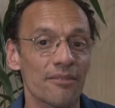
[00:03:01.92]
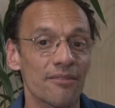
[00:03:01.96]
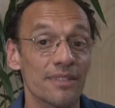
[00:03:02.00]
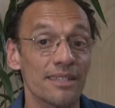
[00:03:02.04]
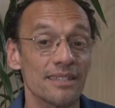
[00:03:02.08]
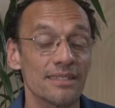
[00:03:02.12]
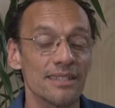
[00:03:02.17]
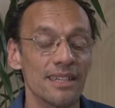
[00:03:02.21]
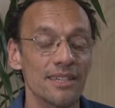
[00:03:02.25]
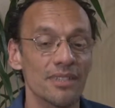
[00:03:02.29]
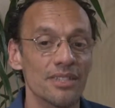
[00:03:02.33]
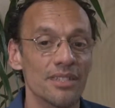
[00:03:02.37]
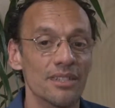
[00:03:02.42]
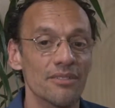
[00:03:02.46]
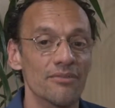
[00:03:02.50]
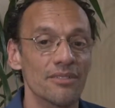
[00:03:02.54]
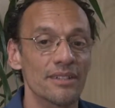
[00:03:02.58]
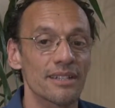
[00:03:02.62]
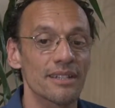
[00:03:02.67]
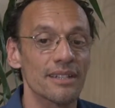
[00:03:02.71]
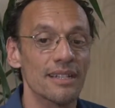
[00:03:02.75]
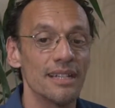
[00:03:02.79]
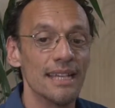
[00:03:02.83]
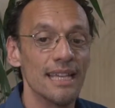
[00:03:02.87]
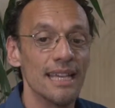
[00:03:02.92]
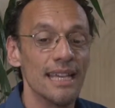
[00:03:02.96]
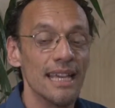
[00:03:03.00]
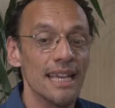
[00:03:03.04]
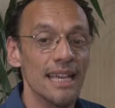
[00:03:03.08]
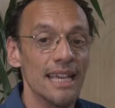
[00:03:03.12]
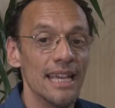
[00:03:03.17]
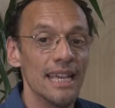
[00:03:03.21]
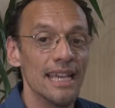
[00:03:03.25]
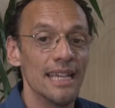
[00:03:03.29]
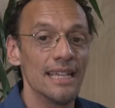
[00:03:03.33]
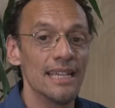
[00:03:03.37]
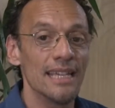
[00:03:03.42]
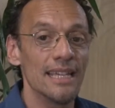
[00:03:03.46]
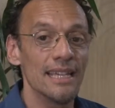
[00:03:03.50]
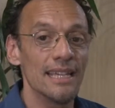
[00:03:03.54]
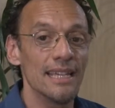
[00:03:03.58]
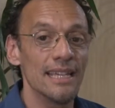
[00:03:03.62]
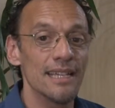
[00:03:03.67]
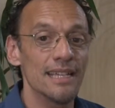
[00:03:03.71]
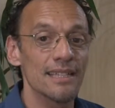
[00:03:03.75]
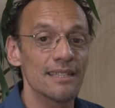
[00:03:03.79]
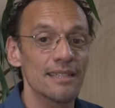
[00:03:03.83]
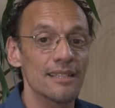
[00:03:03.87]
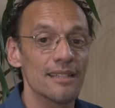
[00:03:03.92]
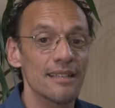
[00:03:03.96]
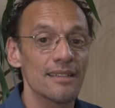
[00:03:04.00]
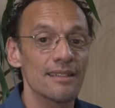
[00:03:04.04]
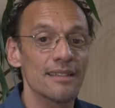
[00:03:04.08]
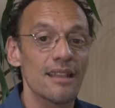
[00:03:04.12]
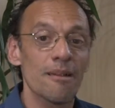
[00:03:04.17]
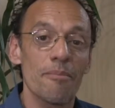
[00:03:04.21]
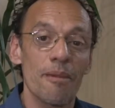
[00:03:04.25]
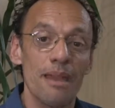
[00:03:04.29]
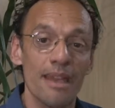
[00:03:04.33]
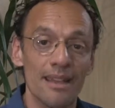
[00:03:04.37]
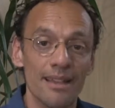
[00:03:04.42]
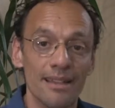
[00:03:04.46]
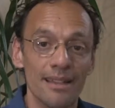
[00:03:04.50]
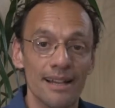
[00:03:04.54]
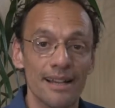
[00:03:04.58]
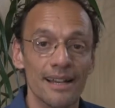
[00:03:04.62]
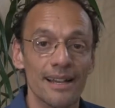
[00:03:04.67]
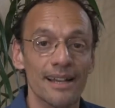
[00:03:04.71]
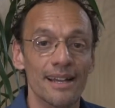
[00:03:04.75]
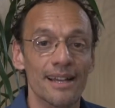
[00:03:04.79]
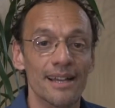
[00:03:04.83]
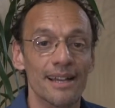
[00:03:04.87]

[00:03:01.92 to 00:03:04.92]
a, a, vida científica. E também